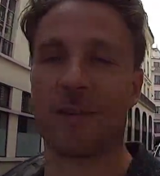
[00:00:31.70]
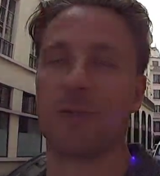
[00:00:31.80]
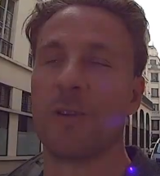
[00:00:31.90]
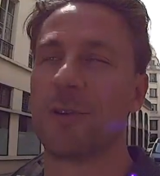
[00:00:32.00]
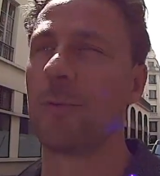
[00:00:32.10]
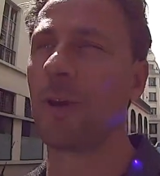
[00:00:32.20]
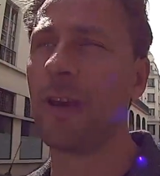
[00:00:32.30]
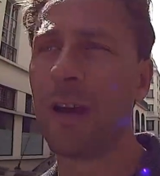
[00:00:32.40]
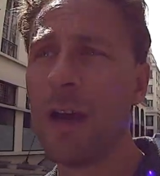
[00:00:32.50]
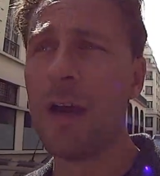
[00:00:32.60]
et un joli
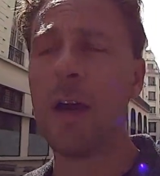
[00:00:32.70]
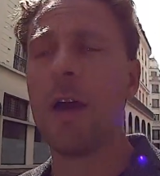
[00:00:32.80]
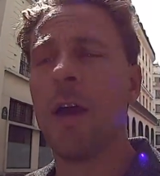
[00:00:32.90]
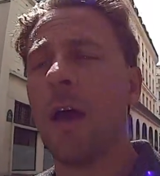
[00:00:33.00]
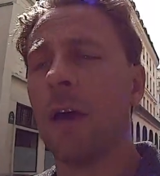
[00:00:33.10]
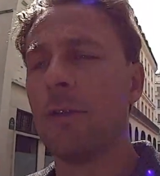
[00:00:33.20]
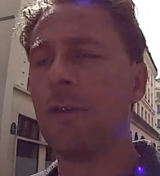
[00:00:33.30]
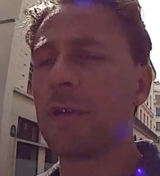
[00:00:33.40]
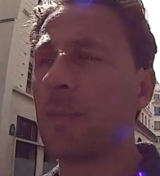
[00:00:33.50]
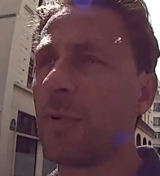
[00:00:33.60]
sourire.
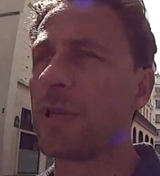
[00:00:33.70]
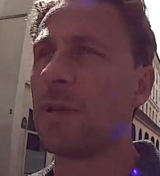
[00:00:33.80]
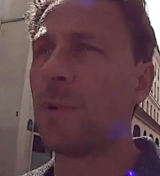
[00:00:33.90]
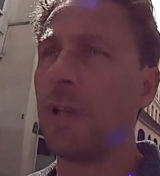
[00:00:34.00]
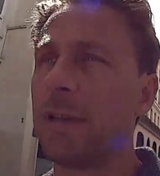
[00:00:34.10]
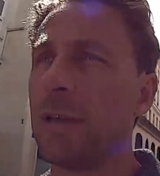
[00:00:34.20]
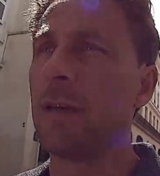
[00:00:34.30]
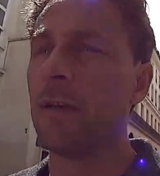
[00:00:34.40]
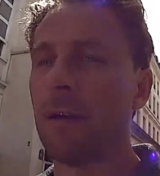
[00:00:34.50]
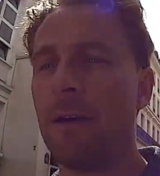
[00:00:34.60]
Deuxième
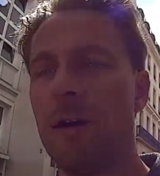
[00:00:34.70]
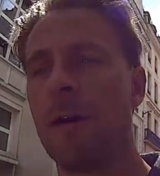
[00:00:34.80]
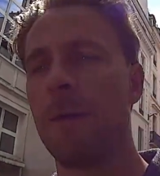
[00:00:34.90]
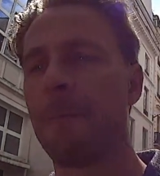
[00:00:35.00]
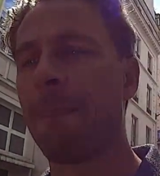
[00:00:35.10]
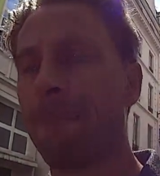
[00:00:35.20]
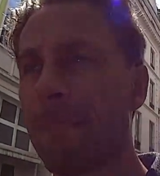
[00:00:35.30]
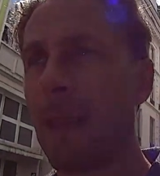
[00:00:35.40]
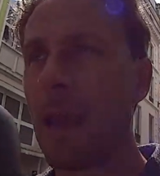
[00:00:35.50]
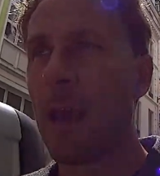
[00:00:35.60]
possibilité,
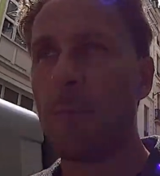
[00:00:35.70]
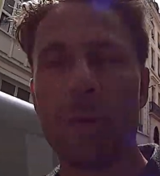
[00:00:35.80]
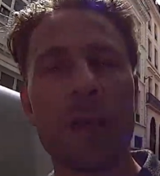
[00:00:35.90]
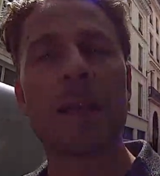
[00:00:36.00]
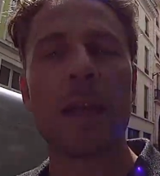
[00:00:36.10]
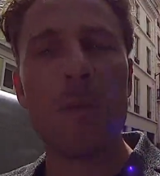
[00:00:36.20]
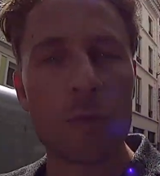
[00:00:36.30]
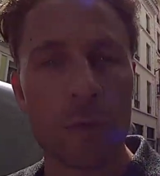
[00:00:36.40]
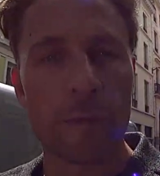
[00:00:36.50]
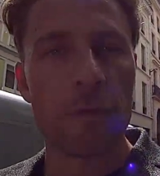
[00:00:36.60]
peut-être qu'elles
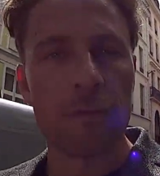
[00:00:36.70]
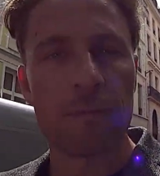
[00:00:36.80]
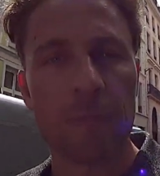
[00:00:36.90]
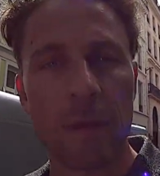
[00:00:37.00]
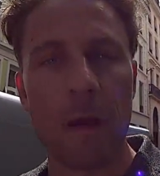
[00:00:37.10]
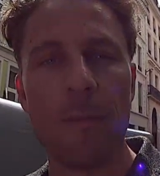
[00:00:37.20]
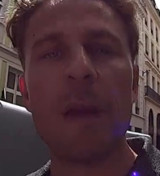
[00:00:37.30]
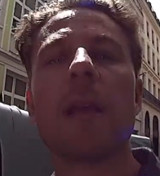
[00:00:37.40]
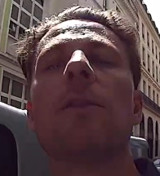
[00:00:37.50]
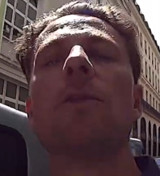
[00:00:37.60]
nous ont vus,
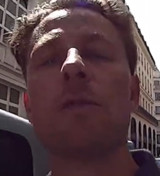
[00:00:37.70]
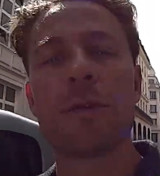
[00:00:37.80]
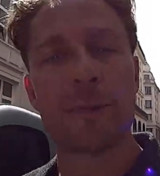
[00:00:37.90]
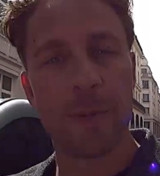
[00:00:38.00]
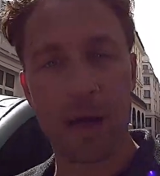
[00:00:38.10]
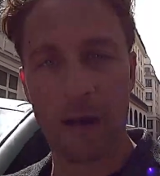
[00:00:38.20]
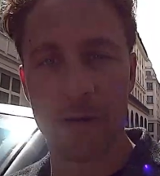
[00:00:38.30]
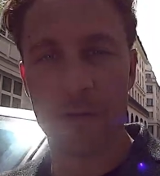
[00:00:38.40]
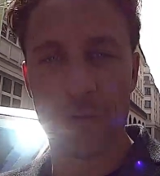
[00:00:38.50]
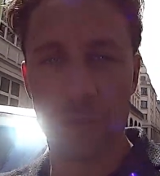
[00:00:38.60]
mais elles n'osent pas
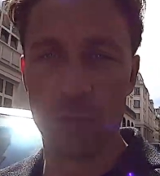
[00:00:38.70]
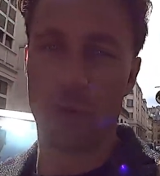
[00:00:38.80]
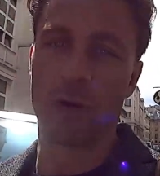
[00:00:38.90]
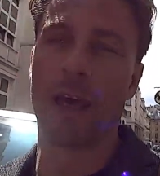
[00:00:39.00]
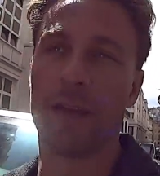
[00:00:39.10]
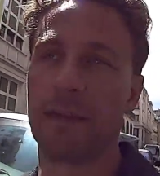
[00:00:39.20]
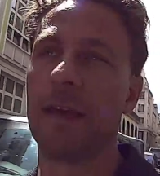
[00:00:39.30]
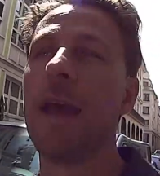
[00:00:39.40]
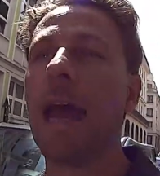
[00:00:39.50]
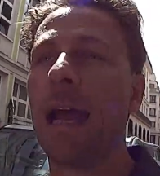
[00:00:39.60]
nous regarder.
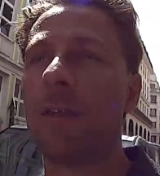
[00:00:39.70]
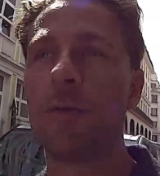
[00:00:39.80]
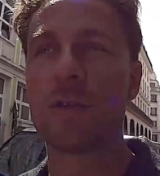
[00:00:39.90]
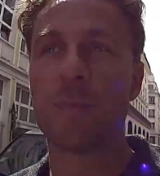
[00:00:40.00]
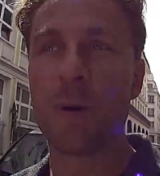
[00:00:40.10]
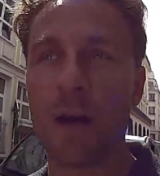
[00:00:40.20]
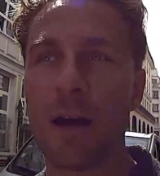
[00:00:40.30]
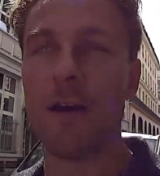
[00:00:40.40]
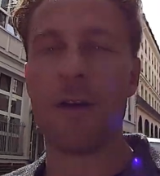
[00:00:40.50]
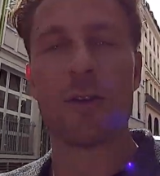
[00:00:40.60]
Elle n'ose
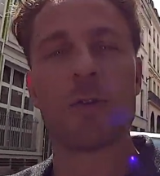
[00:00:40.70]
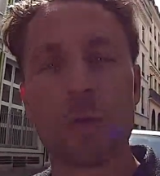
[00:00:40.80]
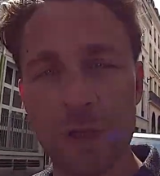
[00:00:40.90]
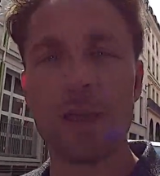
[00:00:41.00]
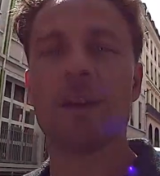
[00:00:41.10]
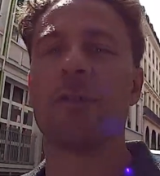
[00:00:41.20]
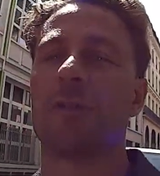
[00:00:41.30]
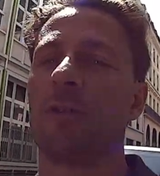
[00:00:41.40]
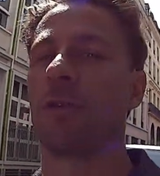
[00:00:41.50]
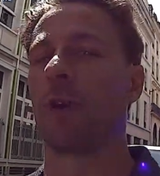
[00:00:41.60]
pas soutenir
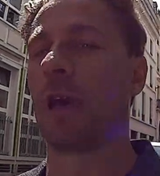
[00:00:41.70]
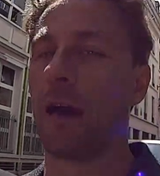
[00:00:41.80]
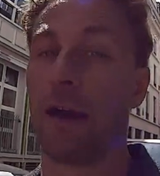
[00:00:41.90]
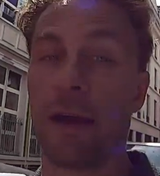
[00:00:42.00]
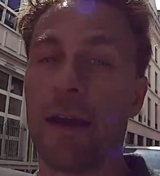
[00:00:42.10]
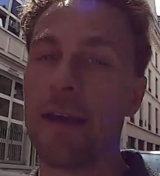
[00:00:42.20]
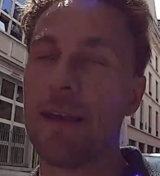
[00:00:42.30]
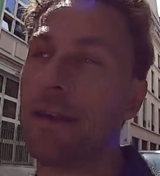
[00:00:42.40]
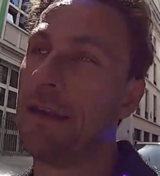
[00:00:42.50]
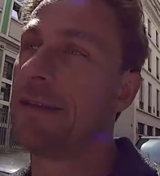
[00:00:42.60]
notre regard.
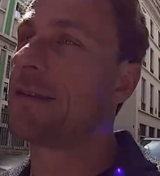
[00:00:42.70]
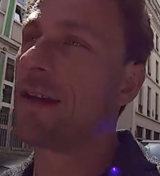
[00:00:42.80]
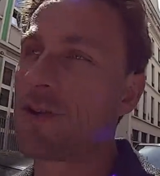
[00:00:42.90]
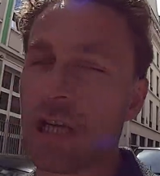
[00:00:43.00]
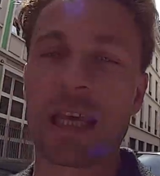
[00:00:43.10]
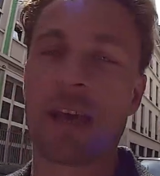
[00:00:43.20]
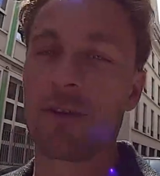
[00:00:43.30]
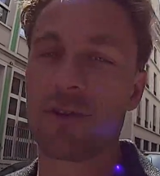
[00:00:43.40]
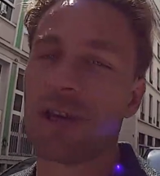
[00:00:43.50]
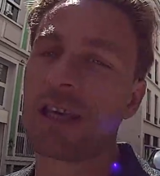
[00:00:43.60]
Et, et ça,
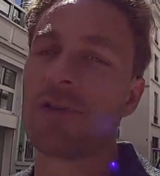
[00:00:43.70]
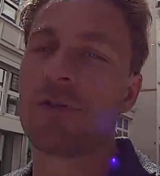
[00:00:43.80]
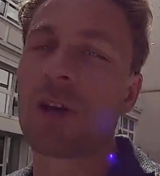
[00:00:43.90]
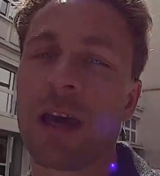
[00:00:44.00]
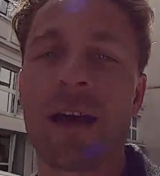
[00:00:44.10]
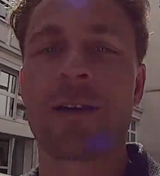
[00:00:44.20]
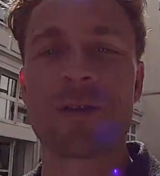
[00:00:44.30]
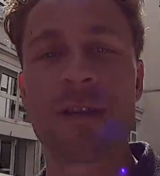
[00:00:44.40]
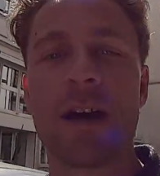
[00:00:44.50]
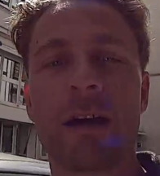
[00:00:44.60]
je crains
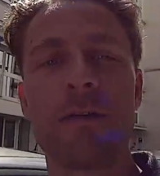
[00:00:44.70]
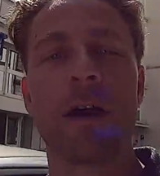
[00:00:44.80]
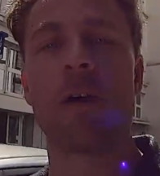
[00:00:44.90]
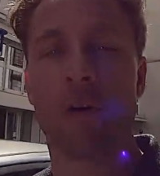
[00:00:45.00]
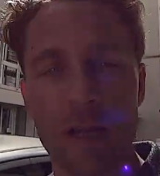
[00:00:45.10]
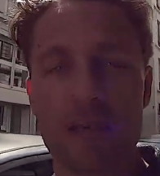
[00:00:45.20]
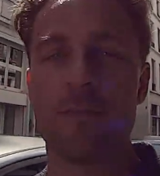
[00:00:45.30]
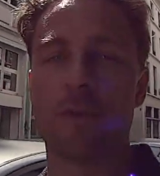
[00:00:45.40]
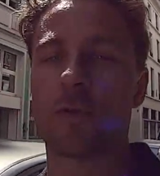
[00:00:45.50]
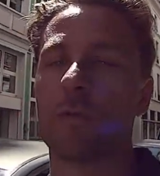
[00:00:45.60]
que ça arrive
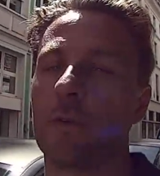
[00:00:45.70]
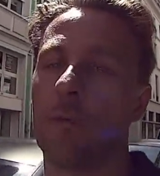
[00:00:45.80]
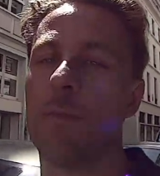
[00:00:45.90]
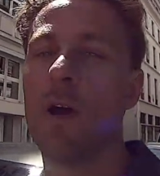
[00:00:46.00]
relativement souvent